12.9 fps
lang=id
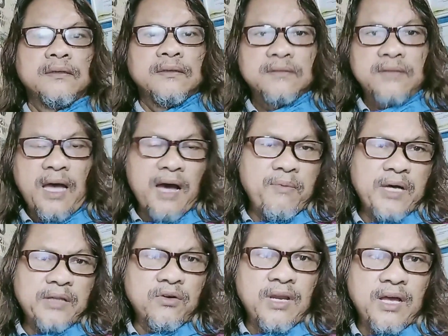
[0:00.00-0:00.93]

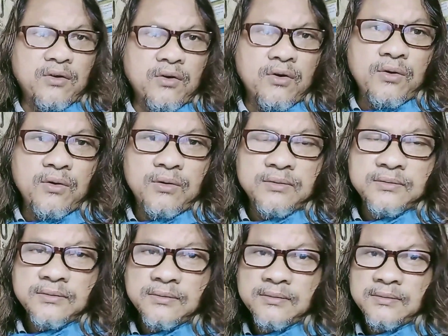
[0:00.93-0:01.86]
Sahabat Golagong
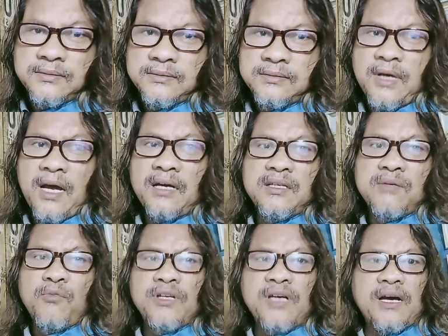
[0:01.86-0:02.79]
yang
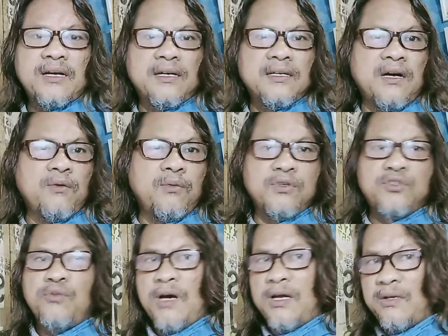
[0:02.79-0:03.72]
dimuliakan Allah
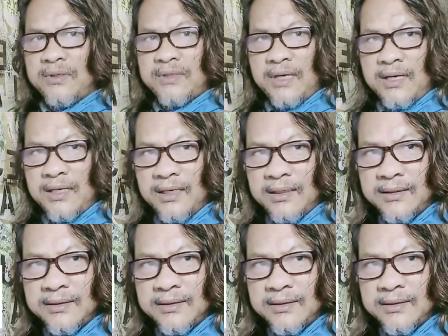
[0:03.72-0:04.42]
Subhanahu wa taala.